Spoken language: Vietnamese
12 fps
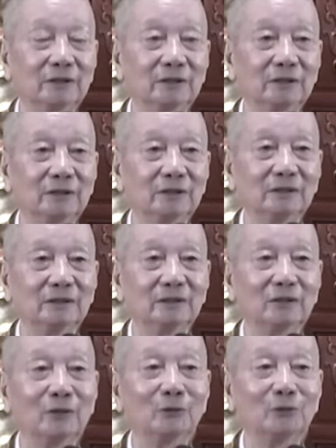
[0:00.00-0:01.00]
thì
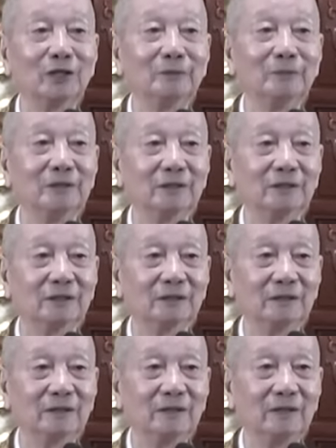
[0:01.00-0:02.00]
nó đâu chê mình được nữa